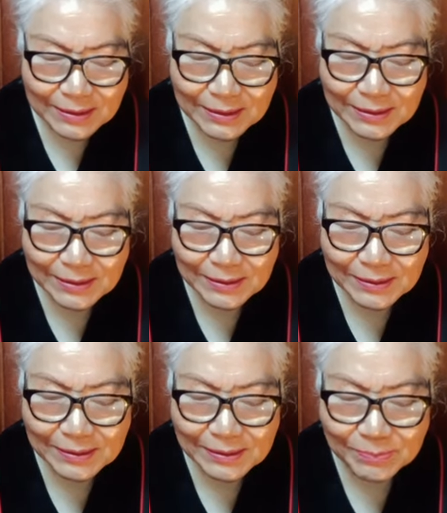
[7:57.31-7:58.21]

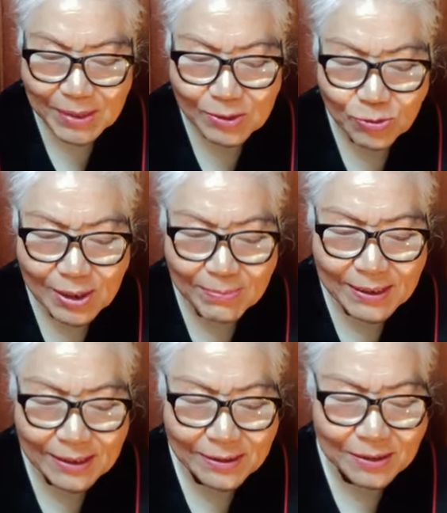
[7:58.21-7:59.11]
그, 매
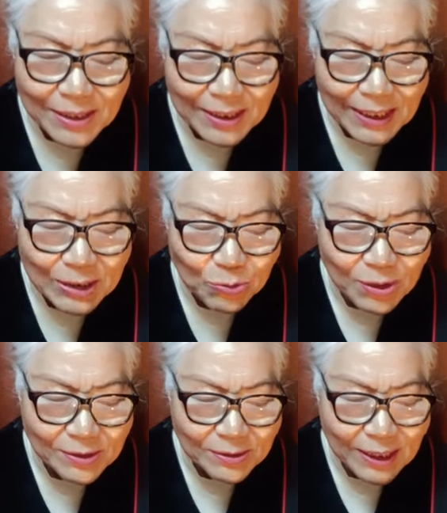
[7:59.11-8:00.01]
순간마다 선택의 기로에서